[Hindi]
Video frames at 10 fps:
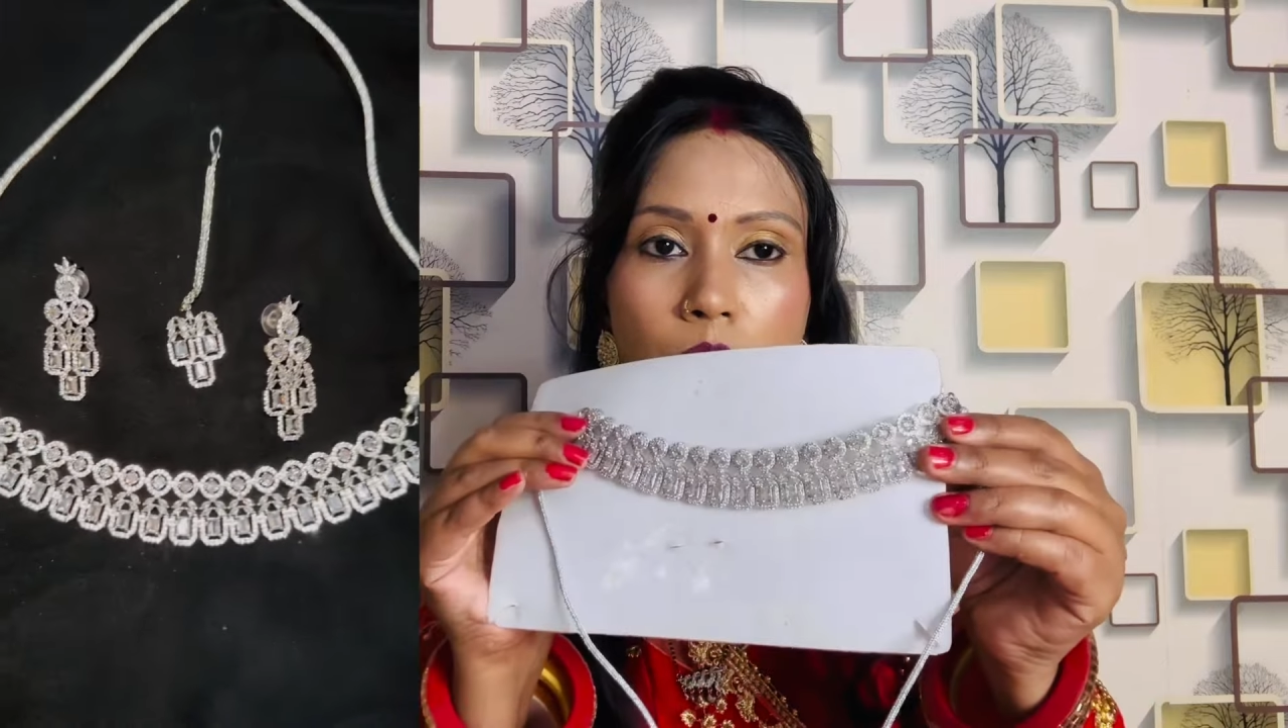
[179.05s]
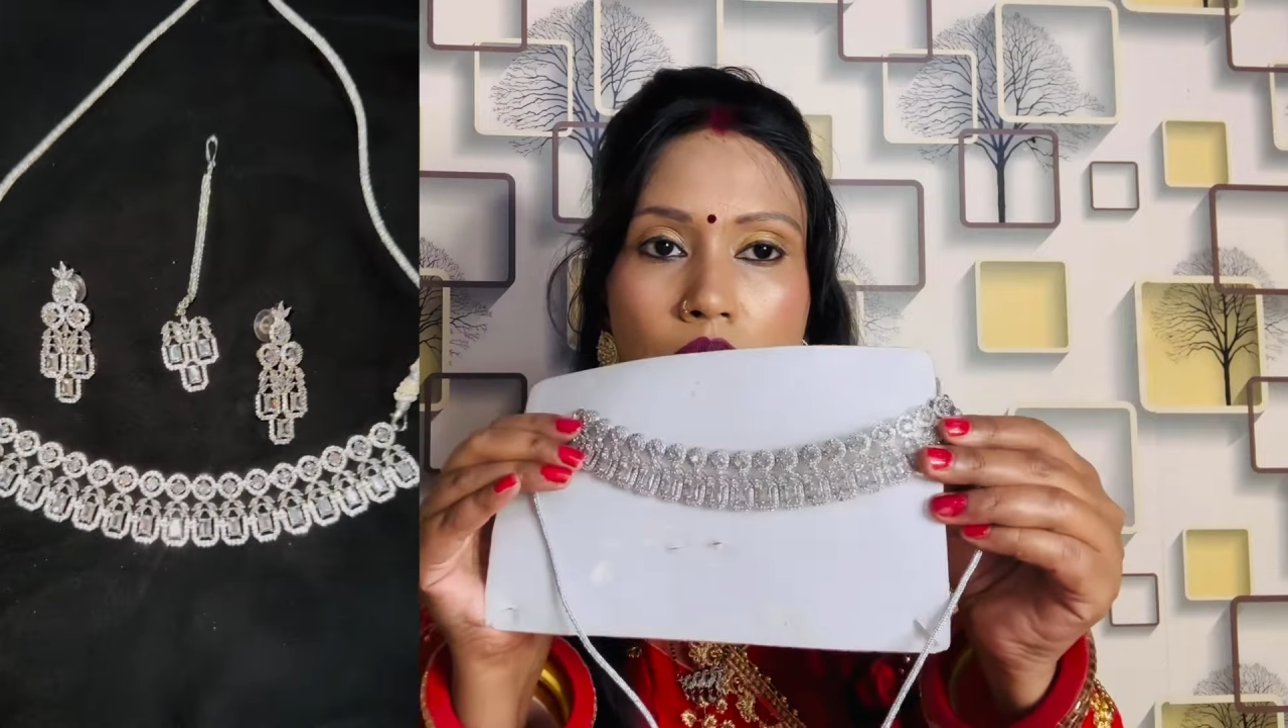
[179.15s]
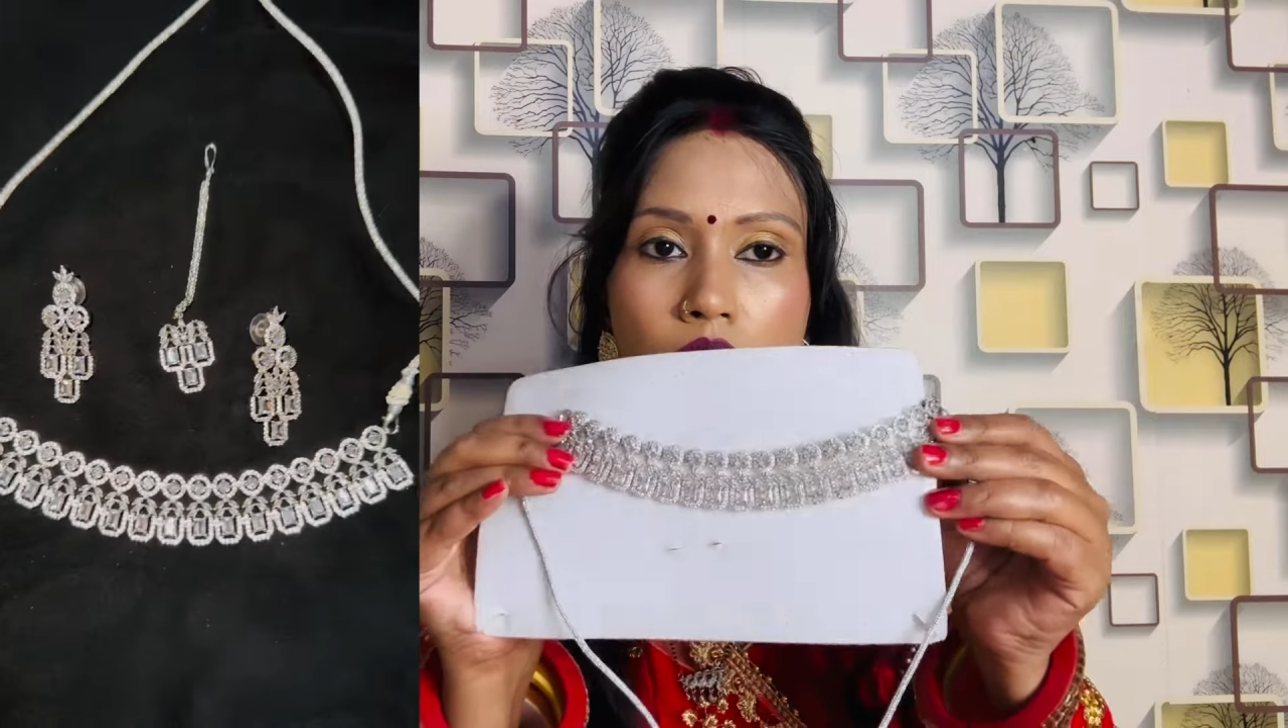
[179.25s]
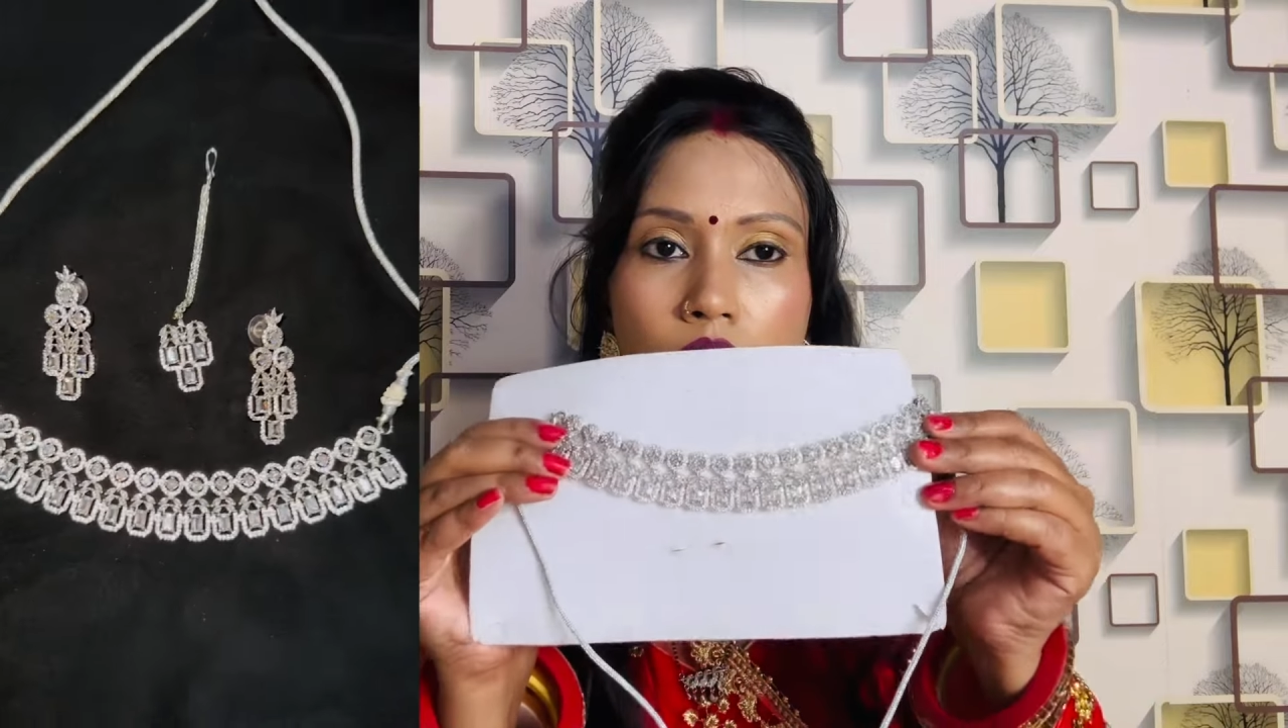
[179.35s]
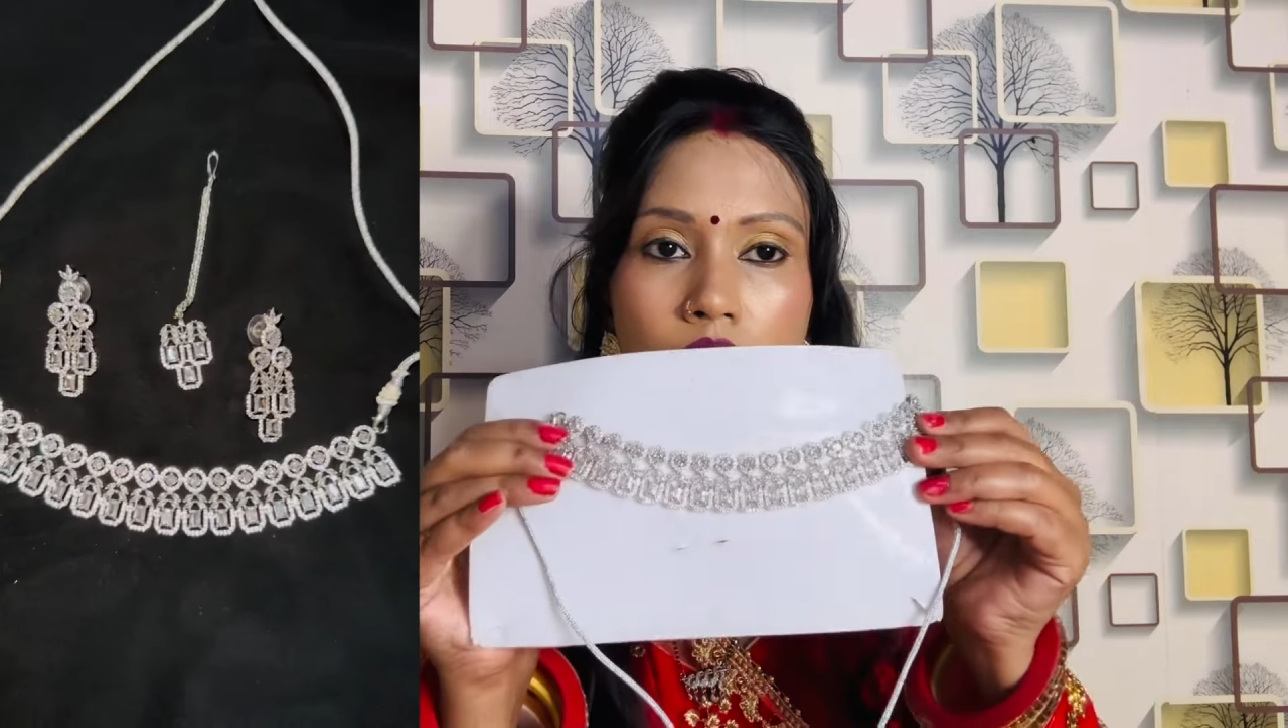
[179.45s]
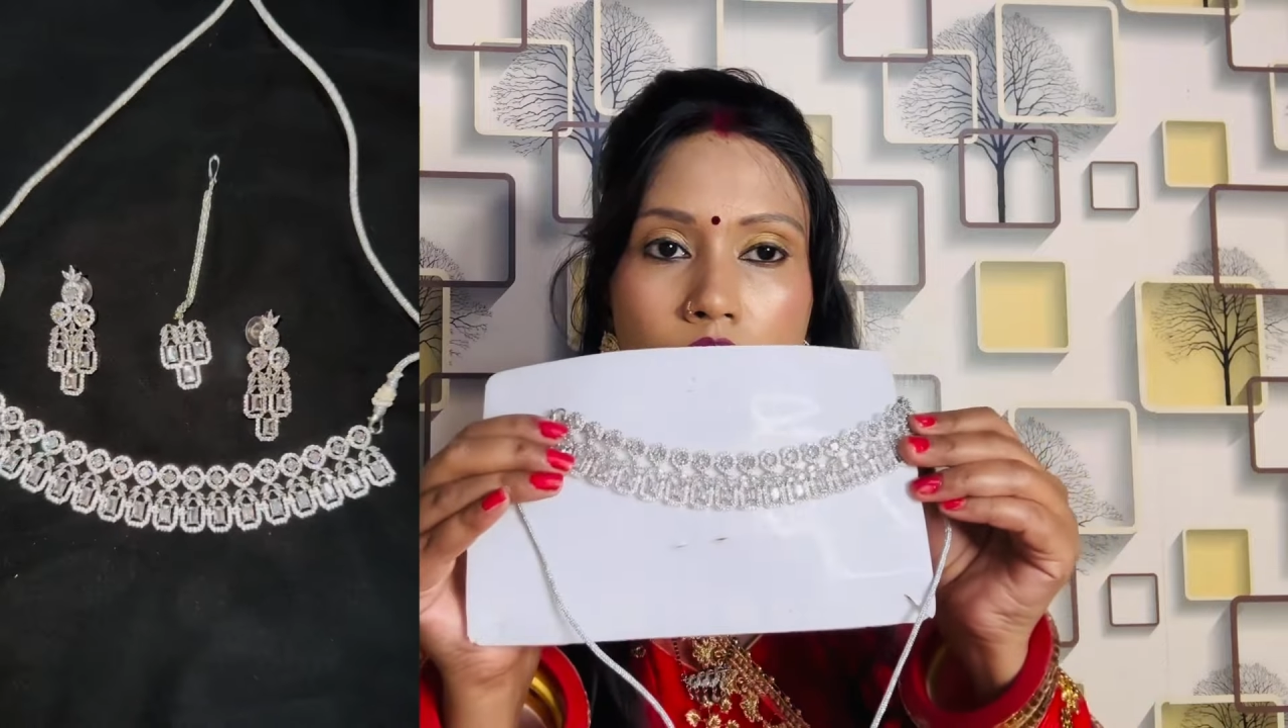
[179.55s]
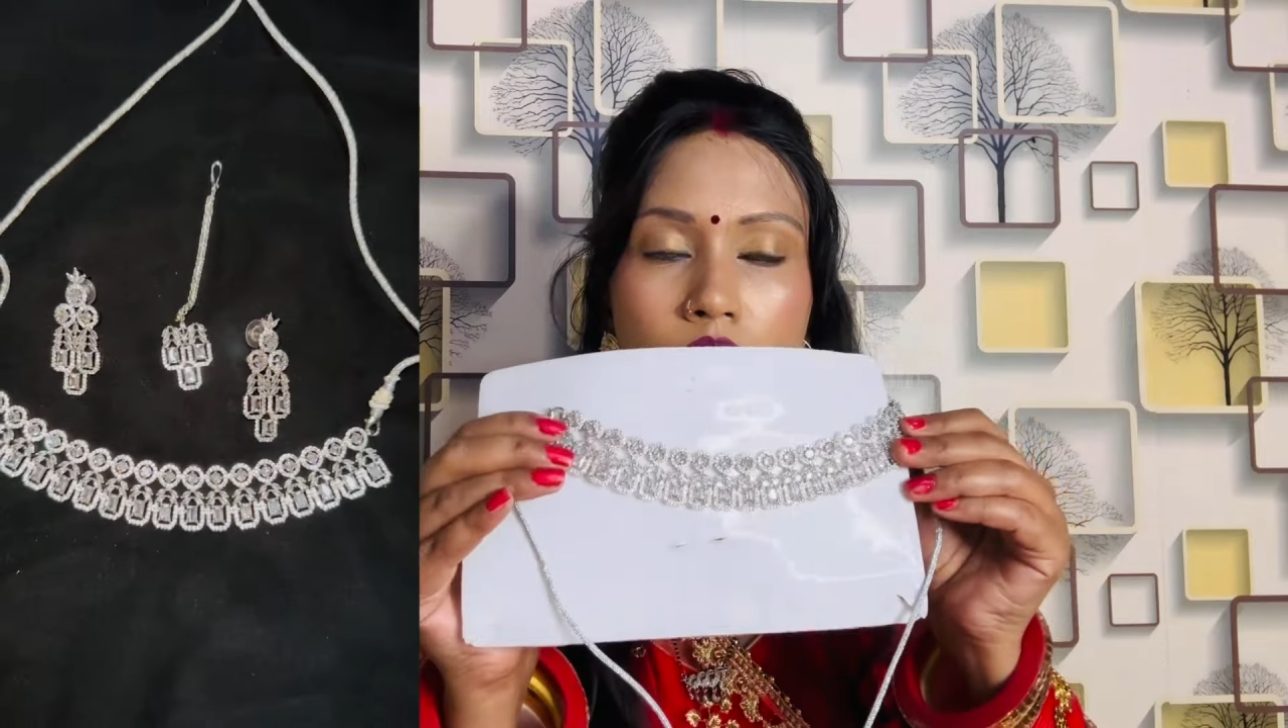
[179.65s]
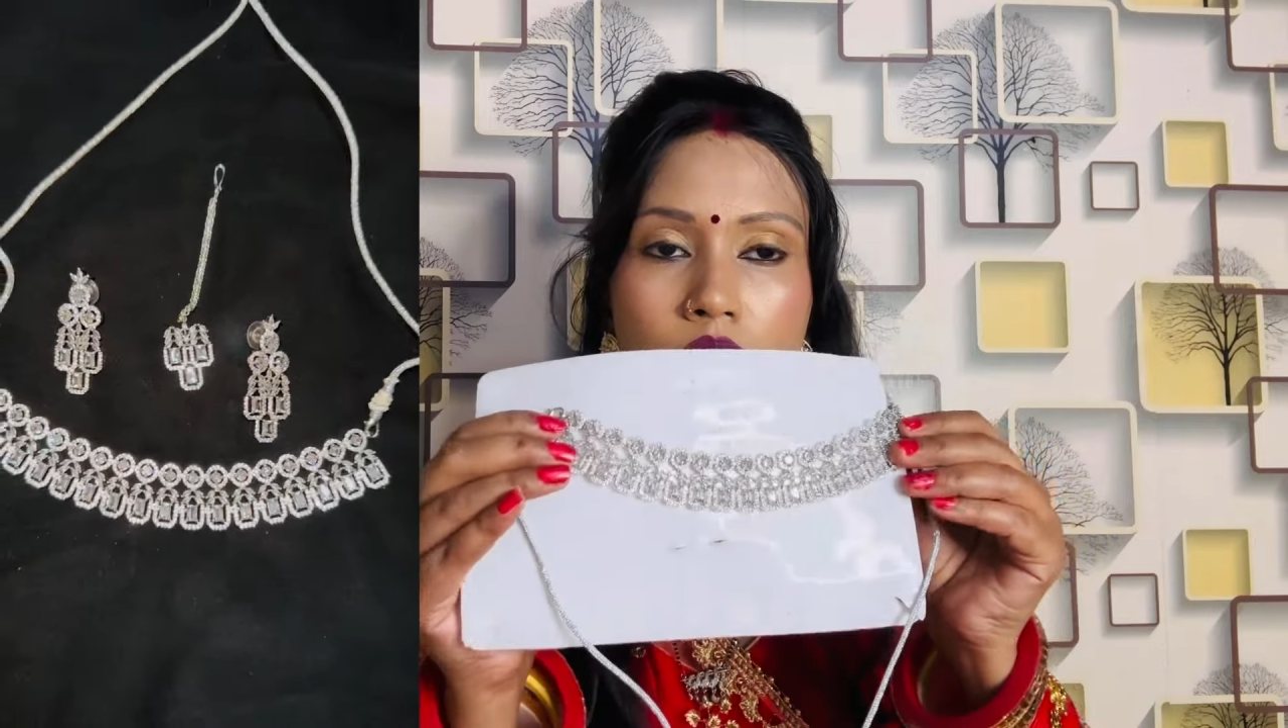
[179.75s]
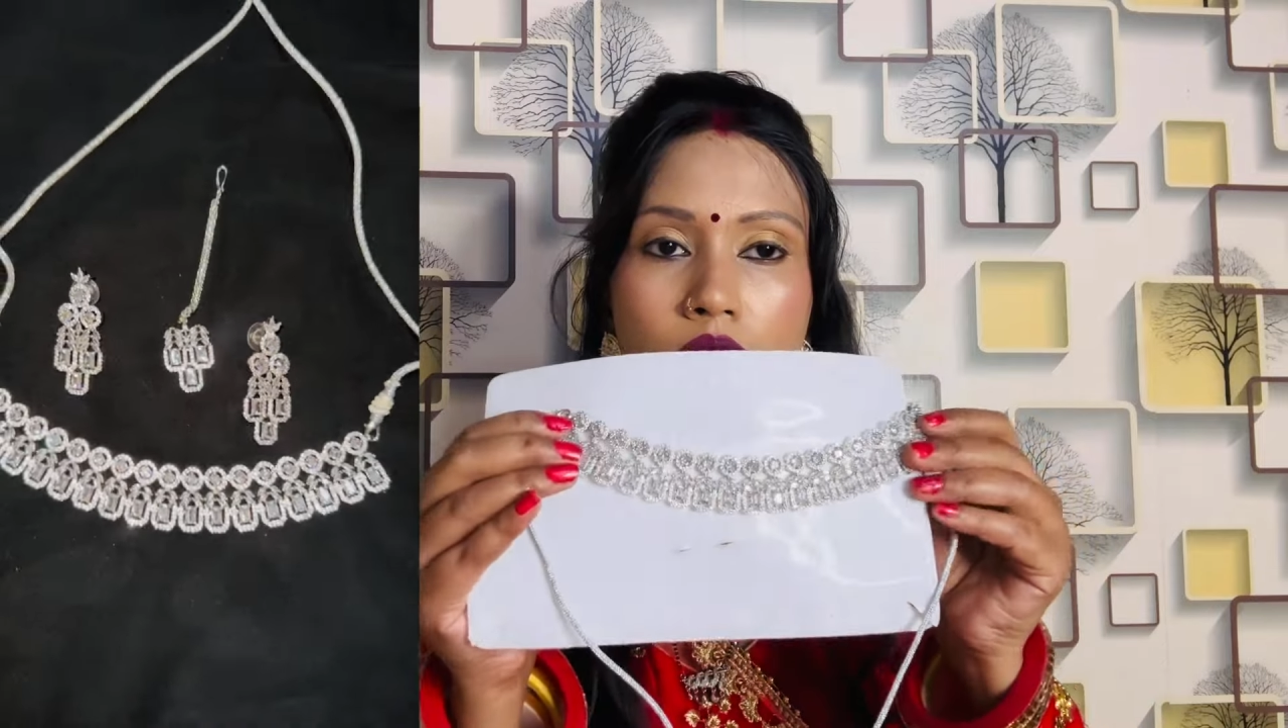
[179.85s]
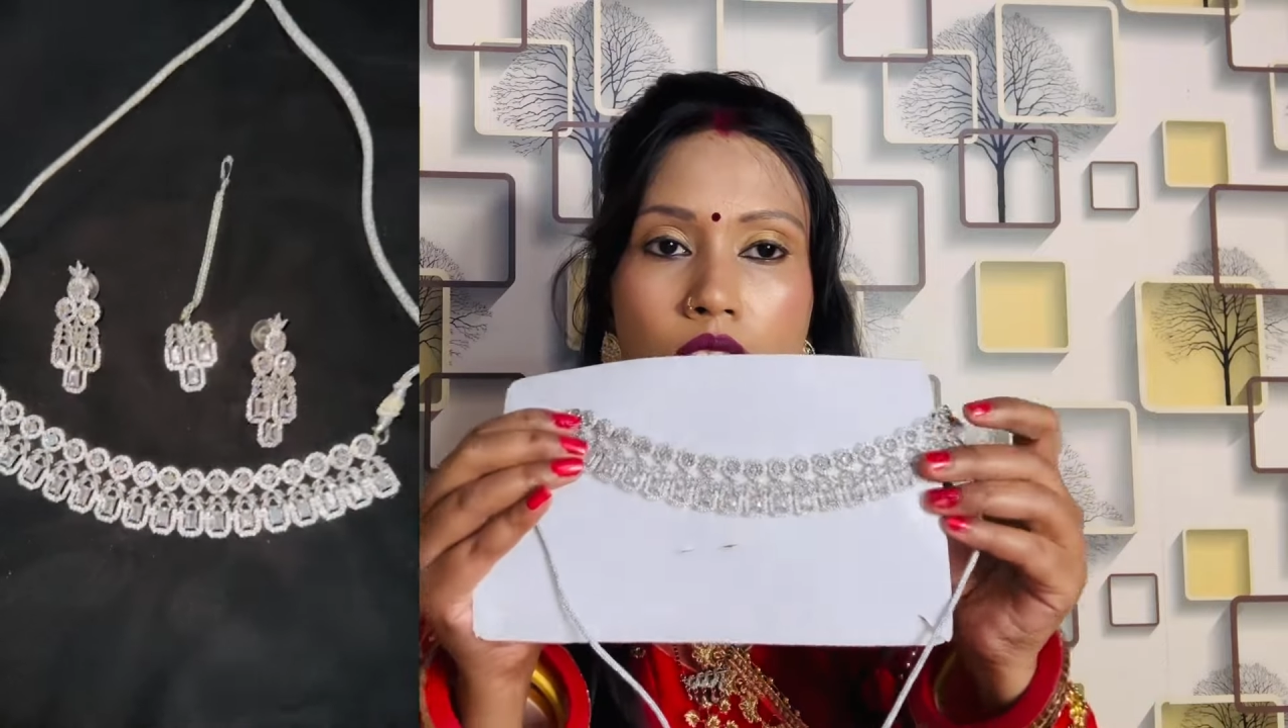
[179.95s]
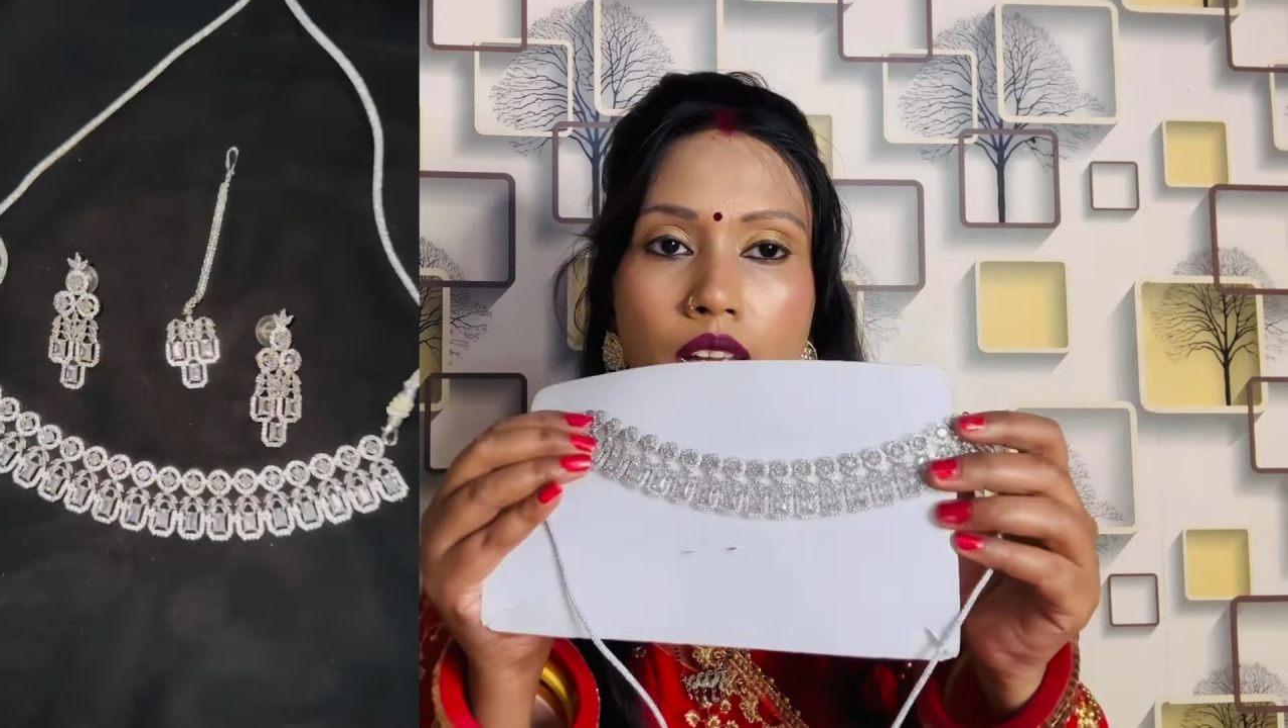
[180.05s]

आएगा ये देखिए